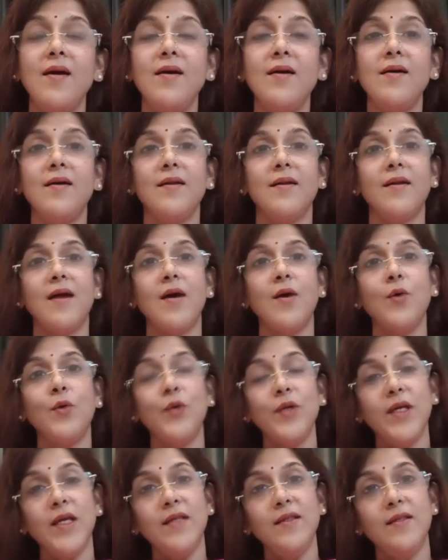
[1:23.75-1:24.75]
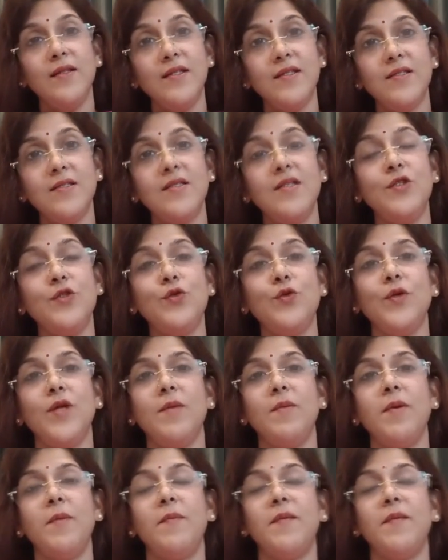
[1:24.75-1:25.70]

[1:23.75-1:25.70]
राहु की दृष्टि सूर्य पे पड़